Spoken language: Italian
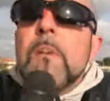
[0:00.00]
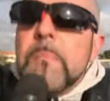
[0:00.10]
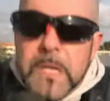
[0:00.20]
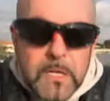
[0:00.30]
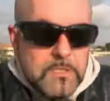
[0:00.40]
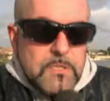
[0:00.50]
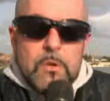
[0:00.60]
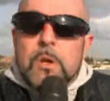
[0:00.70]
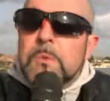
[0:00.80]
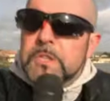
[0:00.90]
va bene
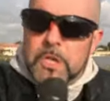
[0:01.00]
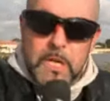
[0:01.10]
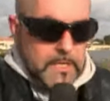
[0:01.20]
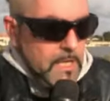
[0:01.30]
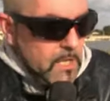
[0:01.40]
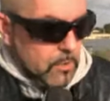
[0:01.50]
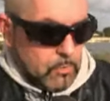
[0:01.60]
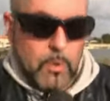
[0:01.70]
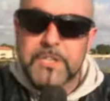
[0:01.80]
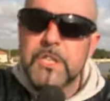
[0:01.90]
signore, come dice lei,
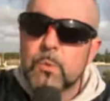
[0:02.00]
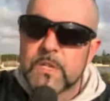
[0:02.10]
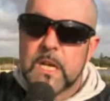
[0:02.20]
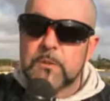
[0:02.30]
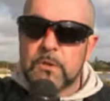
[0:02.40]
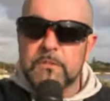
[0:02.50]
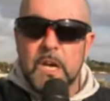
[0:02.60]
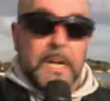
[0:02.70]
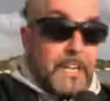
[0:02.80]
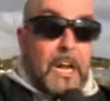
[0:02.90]
ecco qua, cinque scatole di
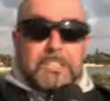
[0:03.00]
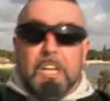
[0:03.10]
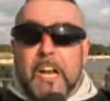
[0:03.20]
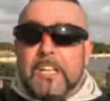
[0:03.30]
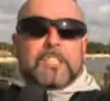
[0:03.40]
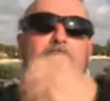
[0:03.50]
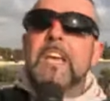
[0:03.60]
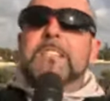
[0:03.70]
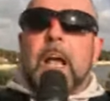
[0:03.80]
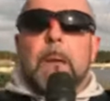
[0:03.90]
Viagra, grazie, grazie,
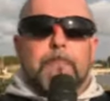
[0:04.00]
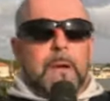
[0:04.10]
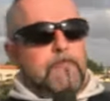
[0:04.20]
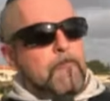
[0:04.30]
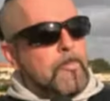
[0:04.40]
e scappa.